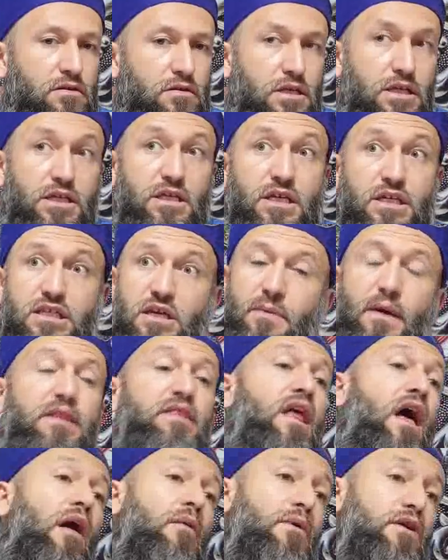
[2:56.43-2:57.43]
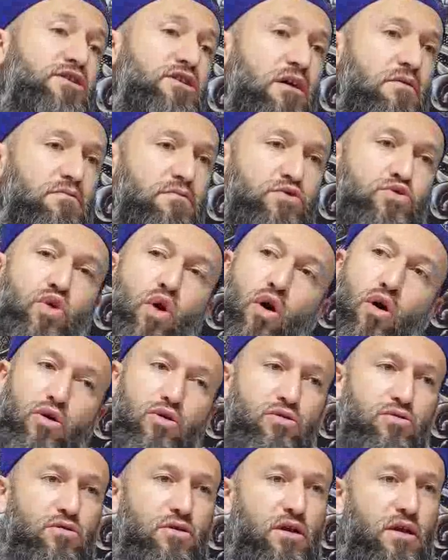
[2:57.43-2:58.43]
İlk gece ben ne yapacağım?
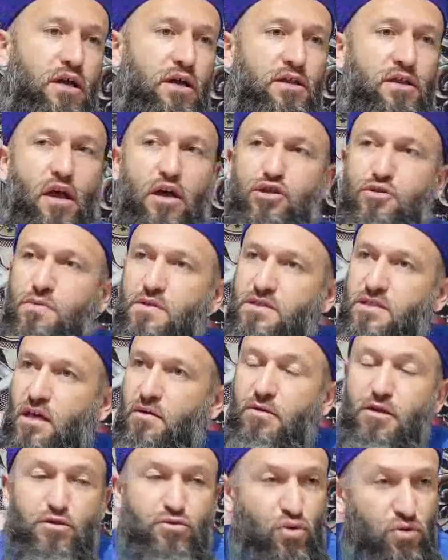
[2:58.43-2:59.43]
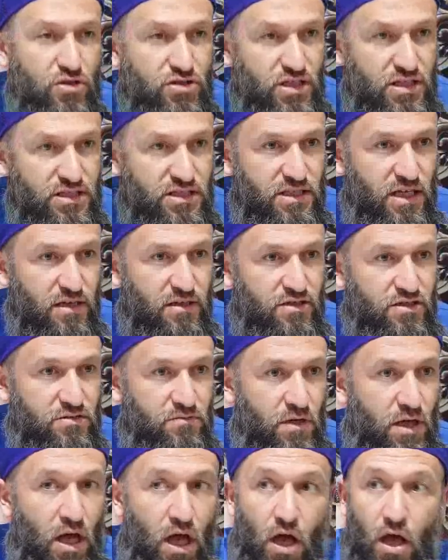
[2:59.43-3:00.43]
Sor. Tecrübe sahibine soracaksın
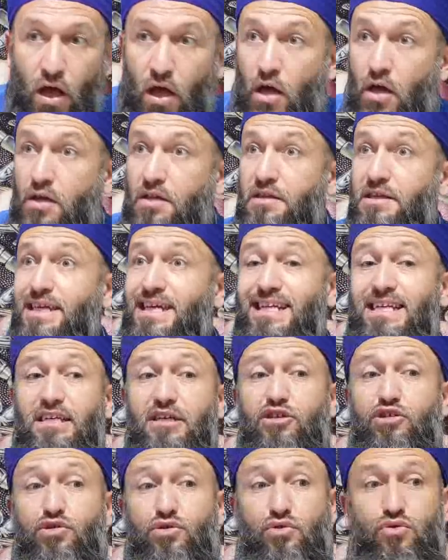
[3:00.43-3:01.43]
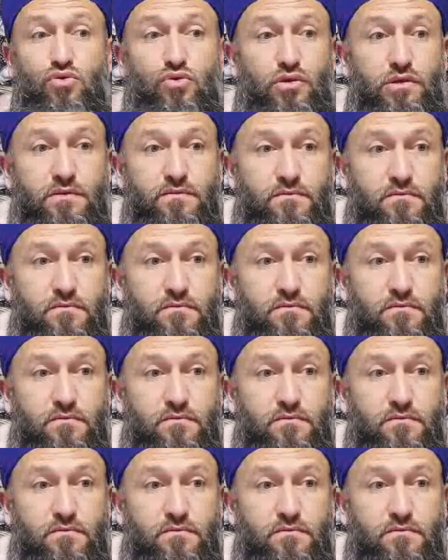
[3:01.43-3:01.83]
kardeşim. İlk iş günü.